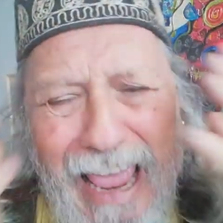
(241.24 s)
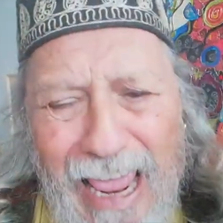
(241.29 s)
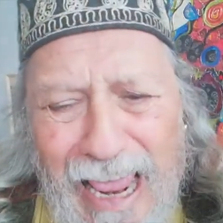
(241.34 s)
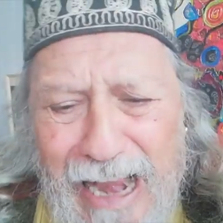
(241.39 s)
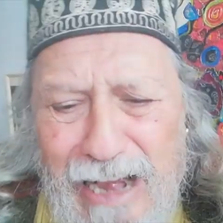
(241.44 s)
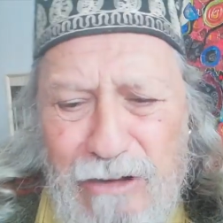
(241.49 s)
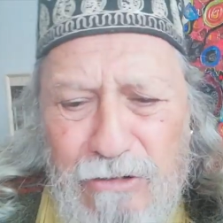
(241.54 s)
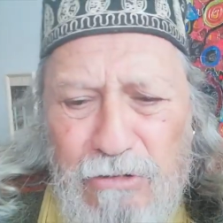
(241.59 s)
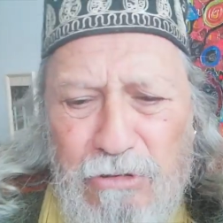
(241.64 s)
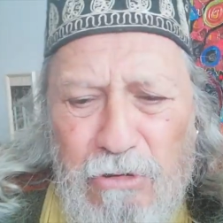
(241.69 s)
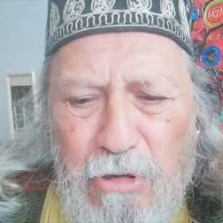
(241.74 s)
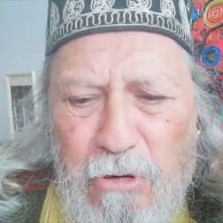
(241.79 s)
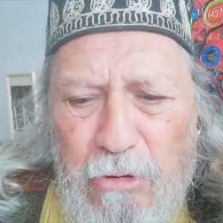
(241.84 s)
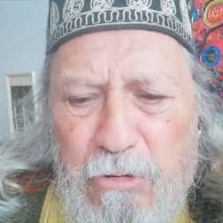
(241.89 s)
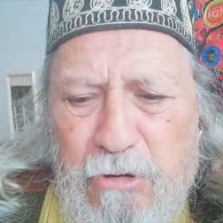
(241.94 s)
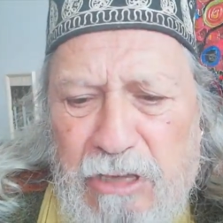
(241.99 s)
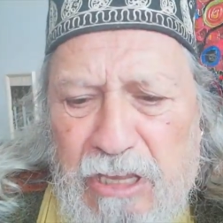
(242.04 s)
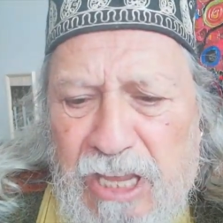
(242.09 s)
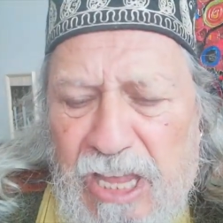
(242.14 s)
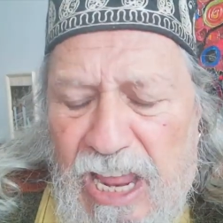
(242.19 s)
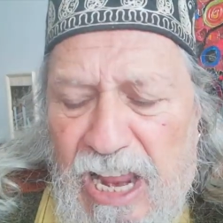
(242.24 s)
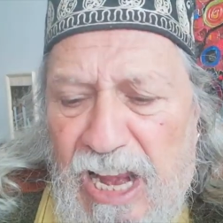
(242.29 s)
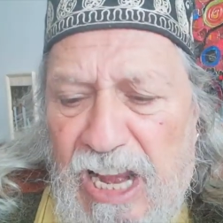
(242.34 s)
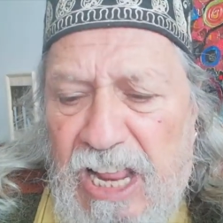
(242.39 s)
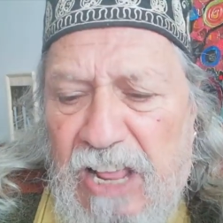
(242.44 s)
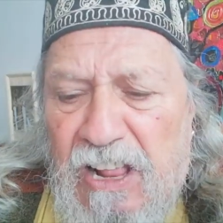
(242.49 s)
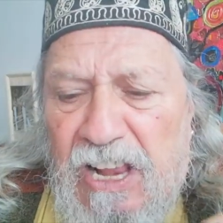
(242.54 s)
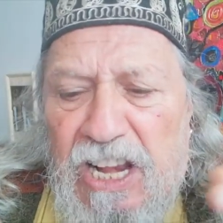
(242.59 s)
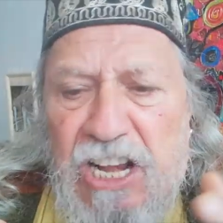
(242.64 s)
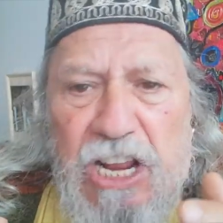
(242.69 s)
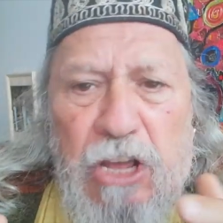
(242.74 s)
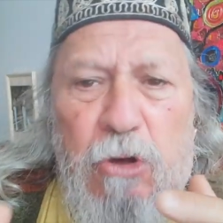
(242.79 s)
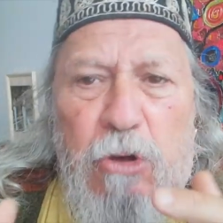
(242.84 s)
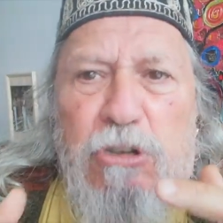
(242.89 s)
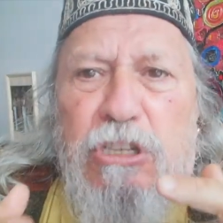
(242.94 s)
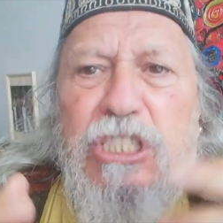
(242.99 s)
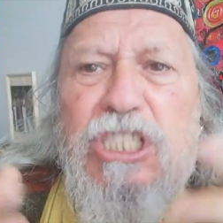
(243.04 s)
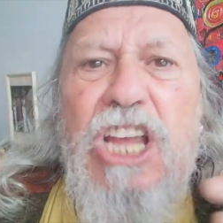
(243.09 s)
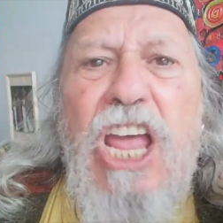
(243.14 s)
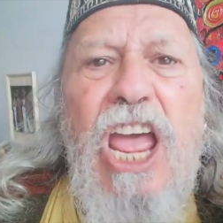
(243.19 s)
elle truquait les
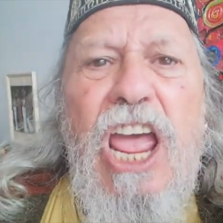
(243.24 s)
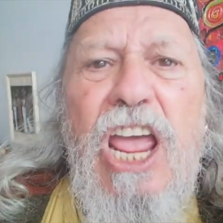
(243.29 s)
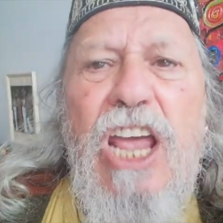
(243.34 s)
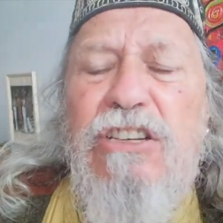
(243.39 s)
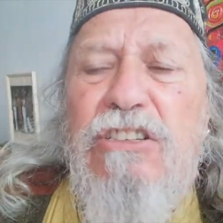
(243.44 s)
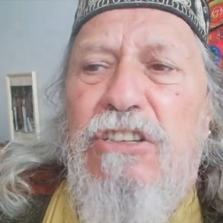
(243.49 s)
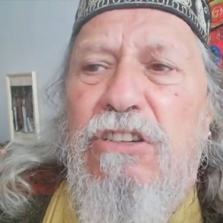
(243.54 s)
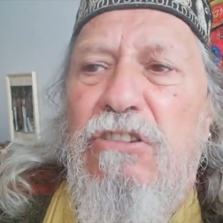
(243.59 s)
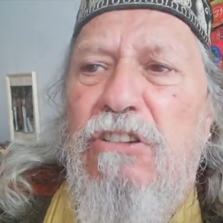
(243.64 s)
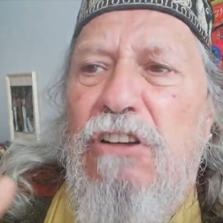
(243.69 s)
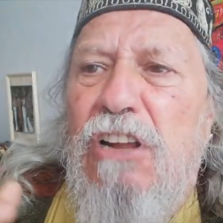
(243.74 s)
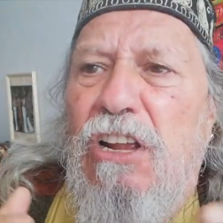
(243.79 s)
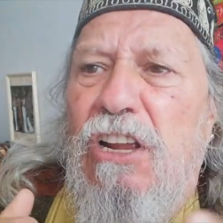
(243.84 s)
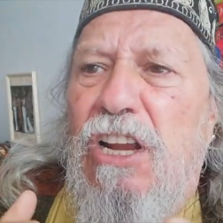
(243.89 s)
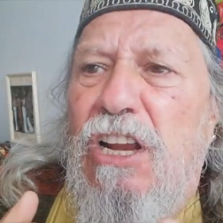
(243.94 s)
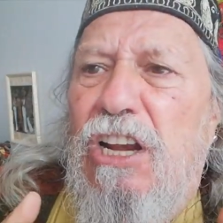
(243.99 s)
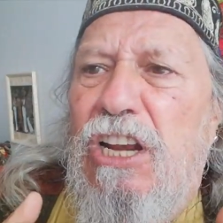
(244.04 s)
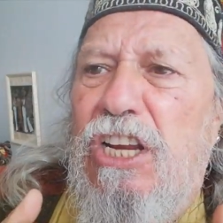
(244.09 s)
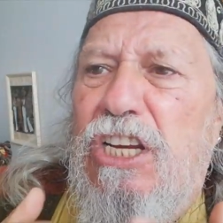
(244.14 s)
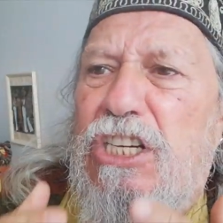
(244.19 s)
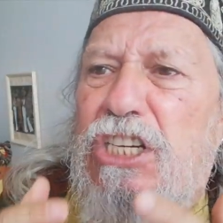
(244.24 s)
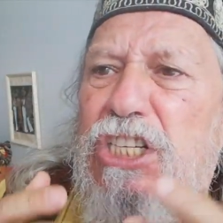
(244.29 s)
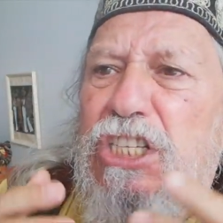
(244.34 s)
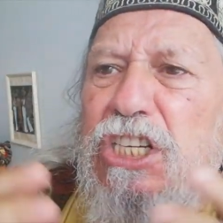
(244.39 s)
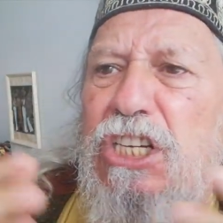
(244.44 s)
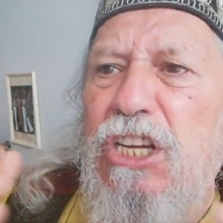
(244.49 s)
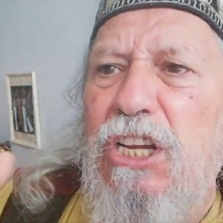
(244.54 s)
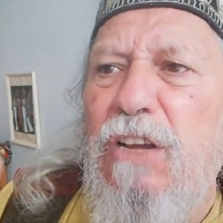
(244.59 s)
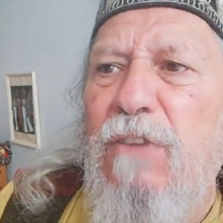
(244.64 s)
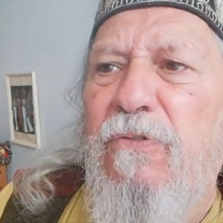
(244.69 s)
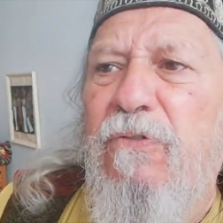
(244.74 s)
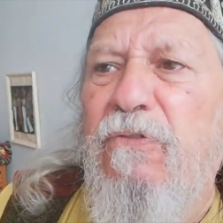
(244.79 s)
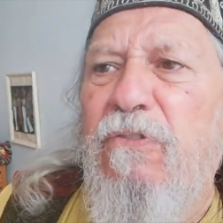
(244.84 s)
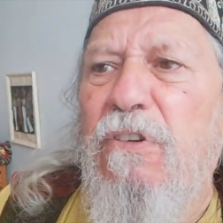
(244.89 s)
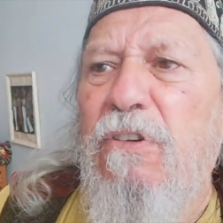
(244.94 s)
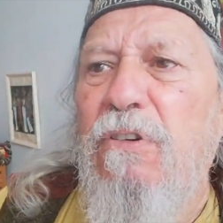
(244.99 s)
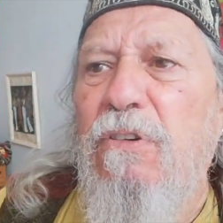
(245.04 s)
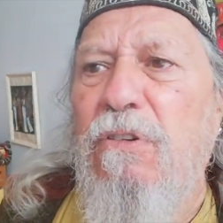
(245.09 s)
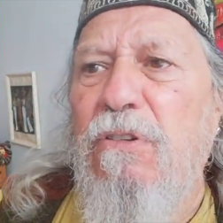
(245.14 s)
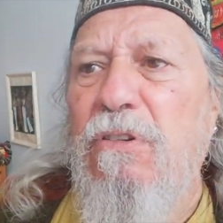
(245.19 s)
recherches, les
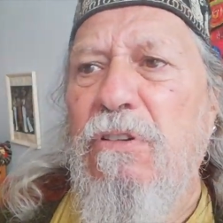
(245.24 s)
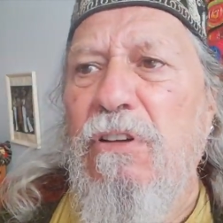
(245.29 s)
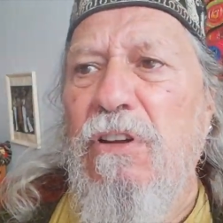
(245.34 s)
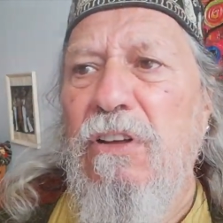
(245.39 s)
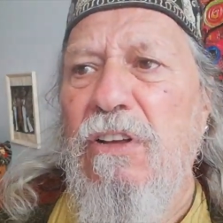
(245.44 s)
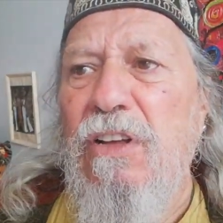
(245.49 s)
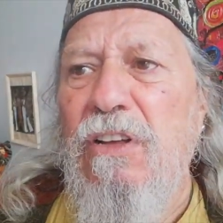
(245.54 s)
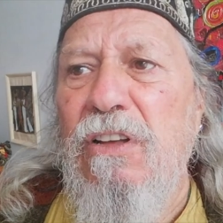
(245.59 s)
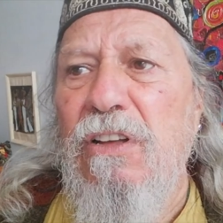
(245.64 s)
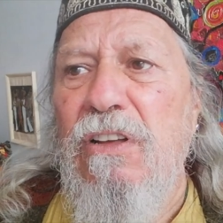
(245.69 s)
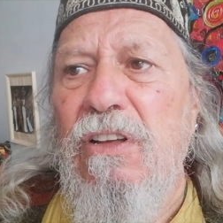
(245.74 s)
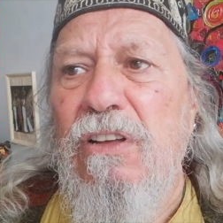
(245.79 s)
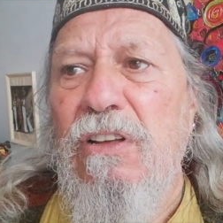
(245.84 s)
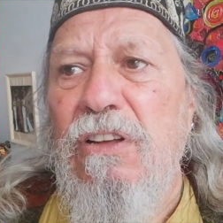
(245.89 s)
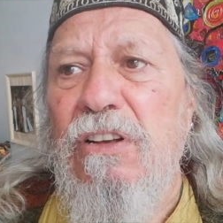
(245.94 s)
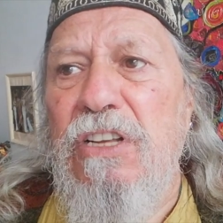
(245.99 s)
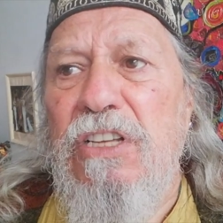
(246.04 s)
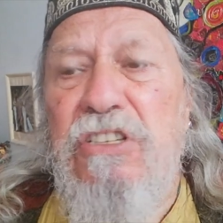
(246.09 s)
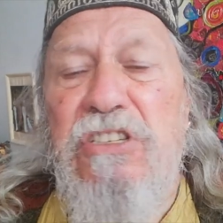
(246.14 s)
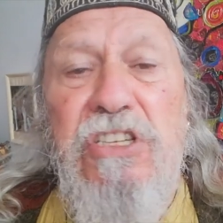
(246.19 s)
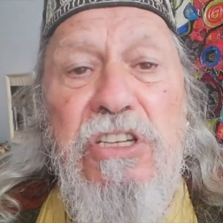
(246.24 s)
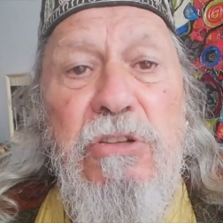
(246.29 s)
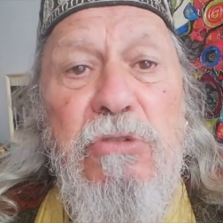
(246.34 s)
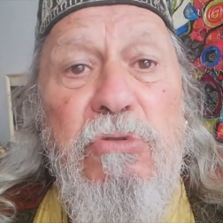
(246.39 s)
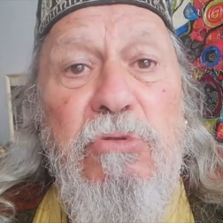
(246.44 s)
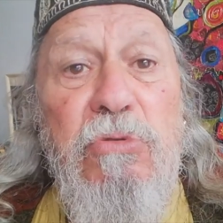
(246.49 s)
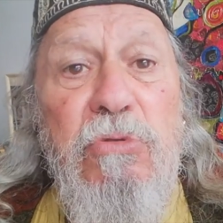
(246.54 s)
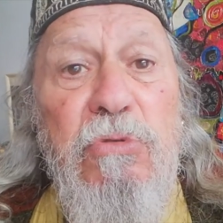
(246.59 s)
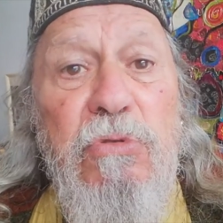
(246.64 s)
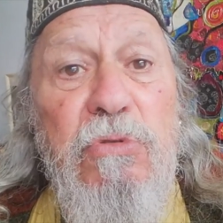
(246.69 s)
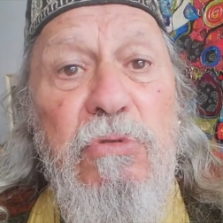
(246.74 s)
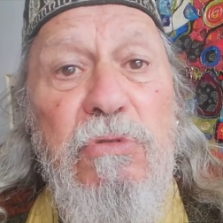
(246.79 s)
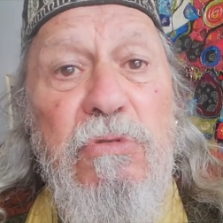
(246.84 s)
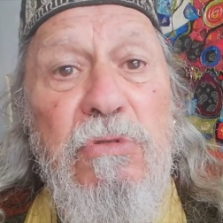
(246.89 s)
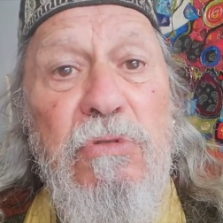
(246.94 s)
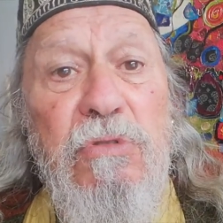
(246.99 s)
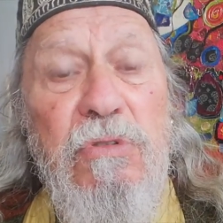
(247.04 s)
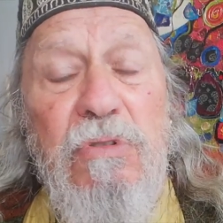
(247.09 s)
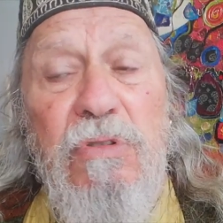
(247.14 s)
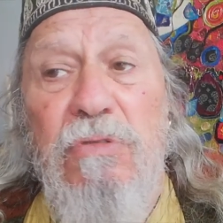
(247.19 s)
chiffres, les
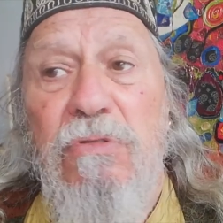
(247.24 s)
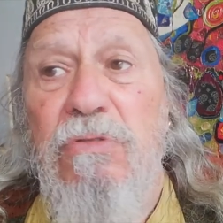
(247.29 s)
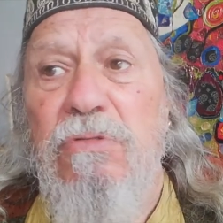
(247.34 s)
études